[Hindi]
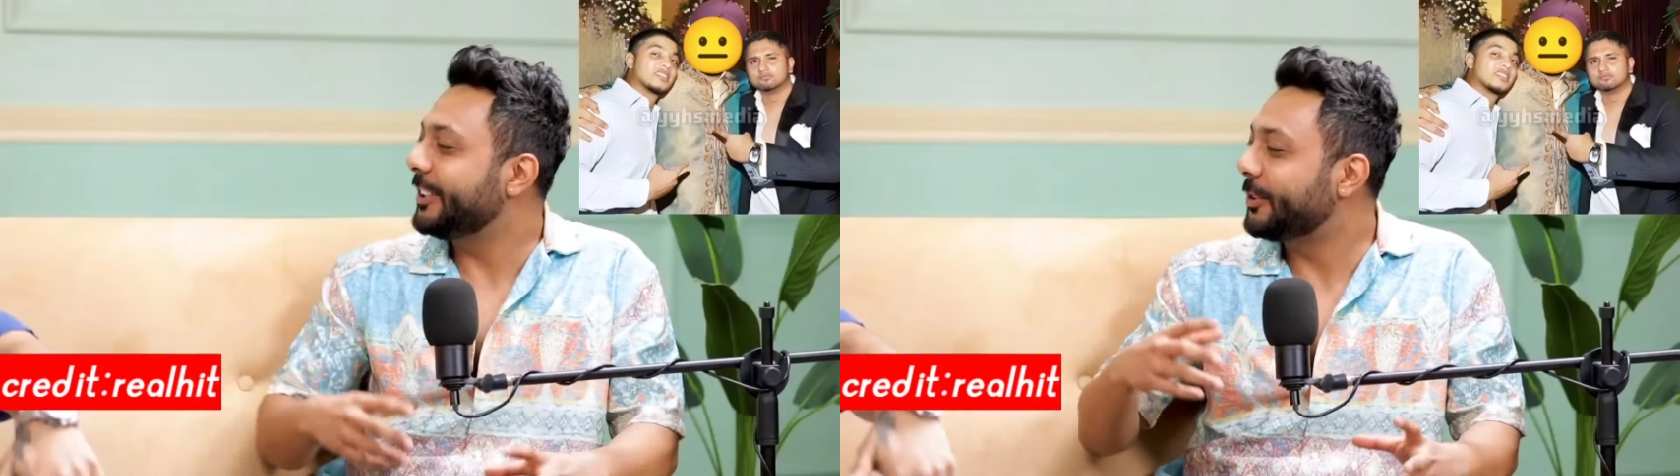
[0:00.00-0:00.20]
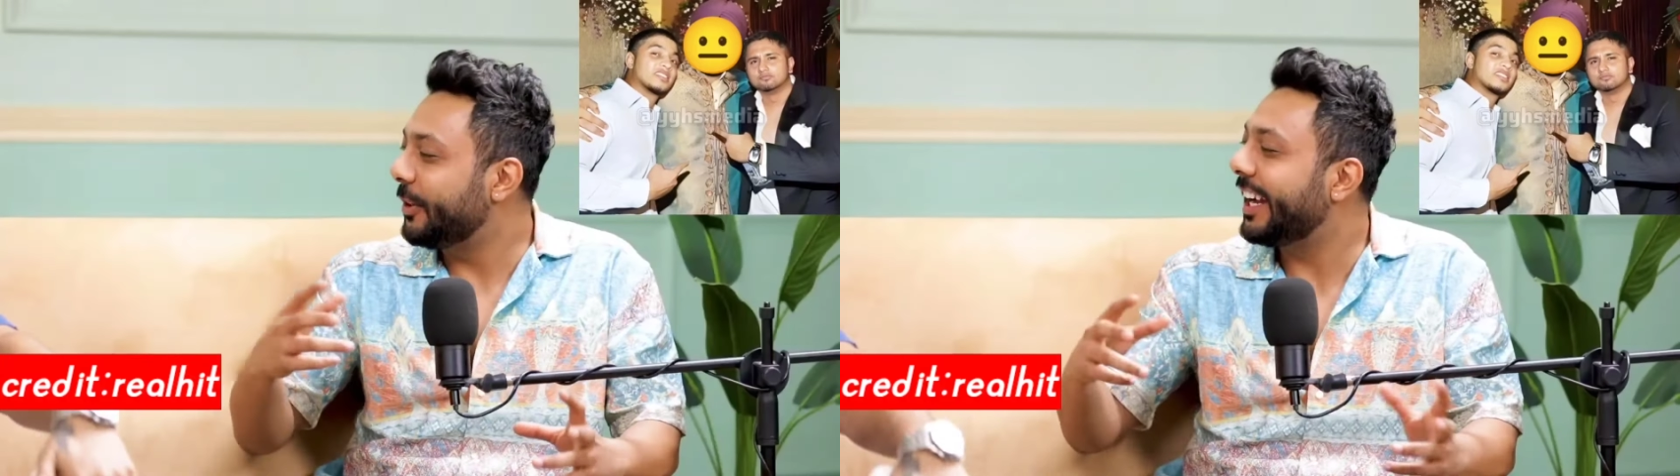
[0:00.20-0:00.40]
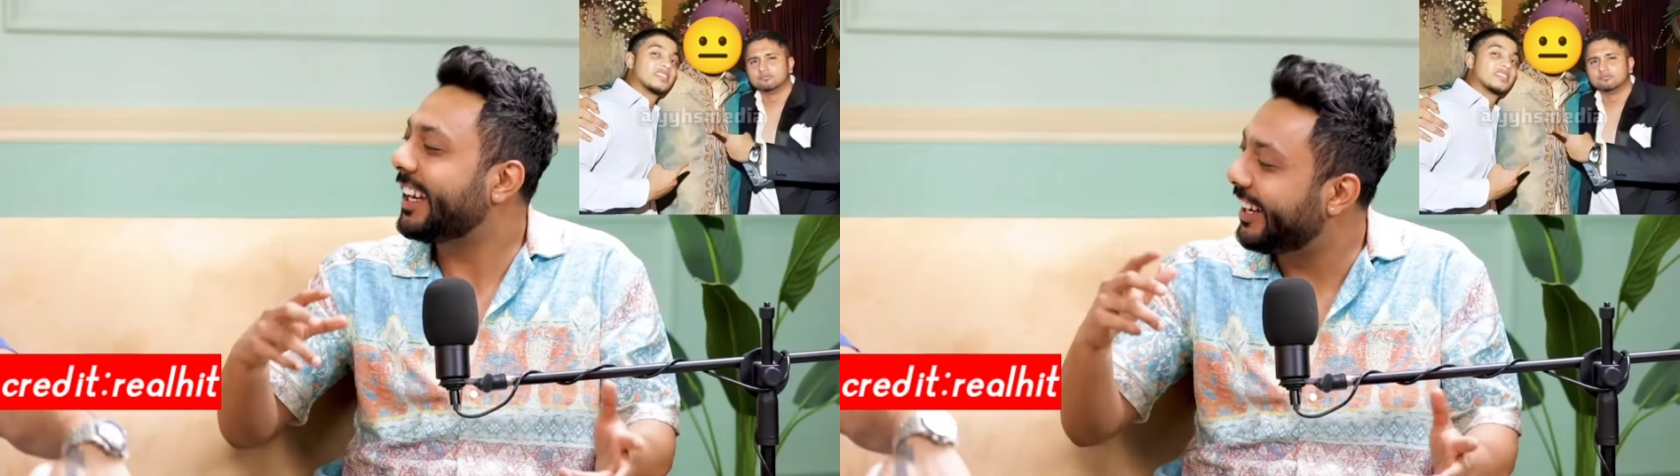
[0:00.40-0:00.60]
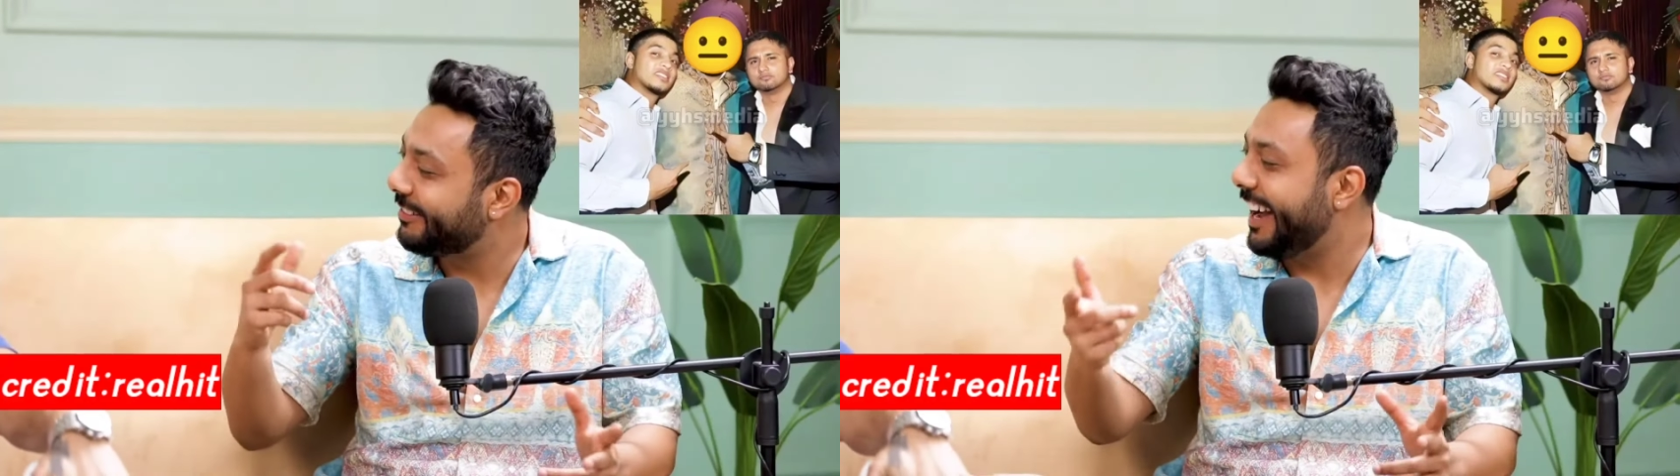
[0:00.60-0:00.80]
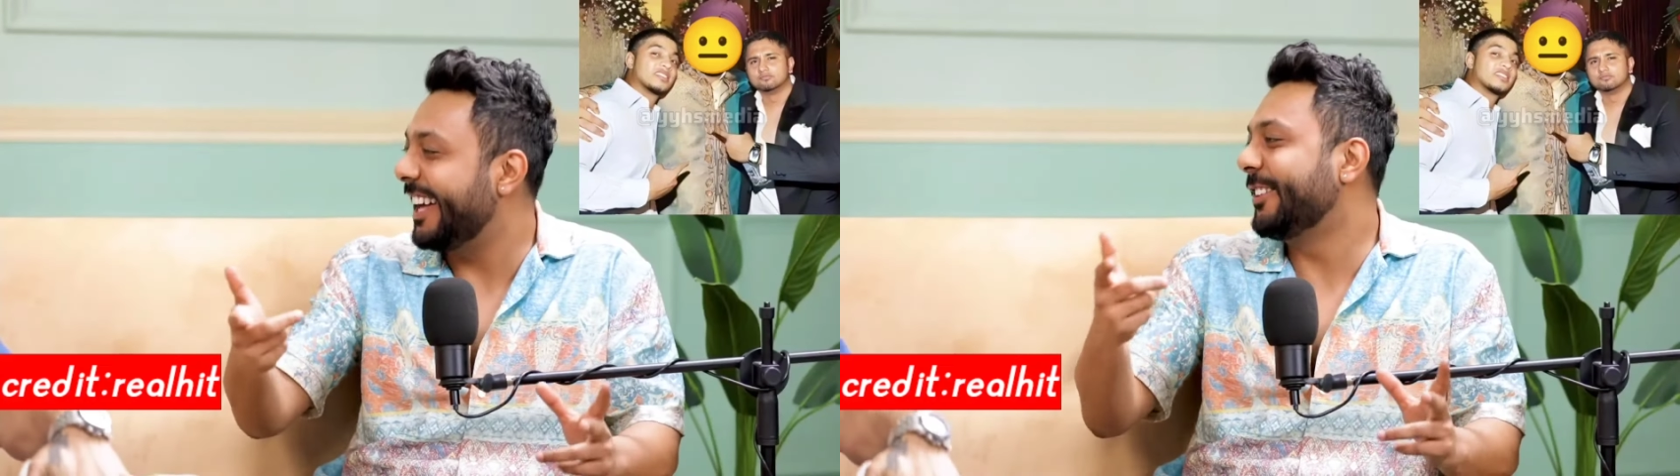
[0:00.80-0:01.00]
भाई की सुलह
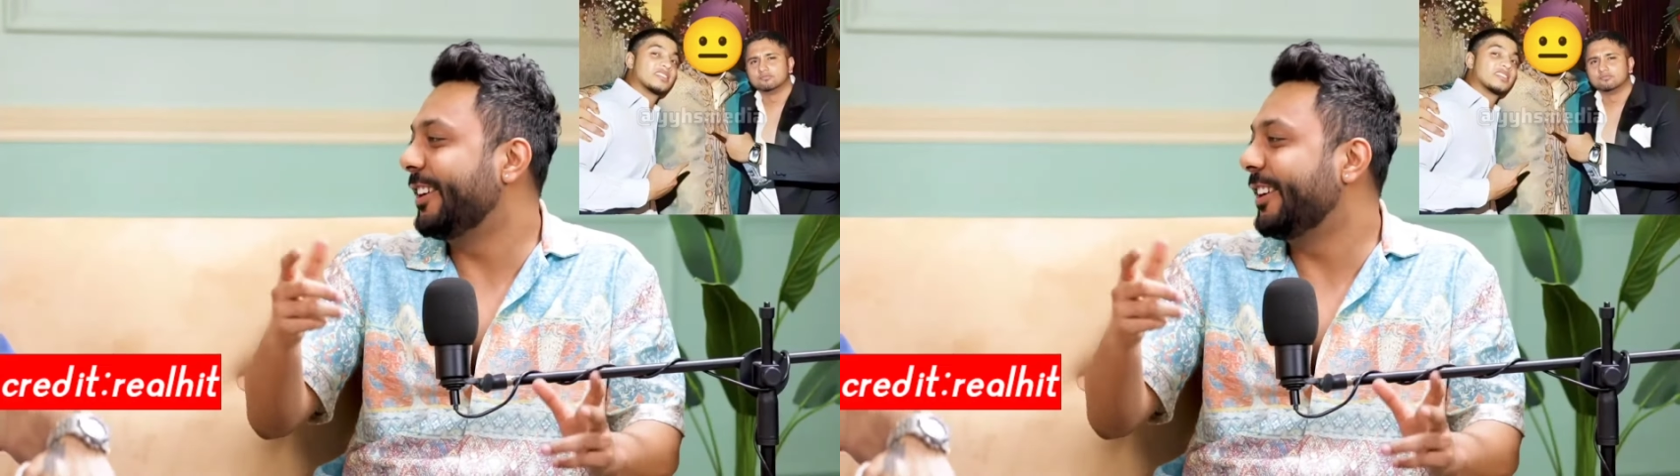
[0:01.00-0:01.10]
करवा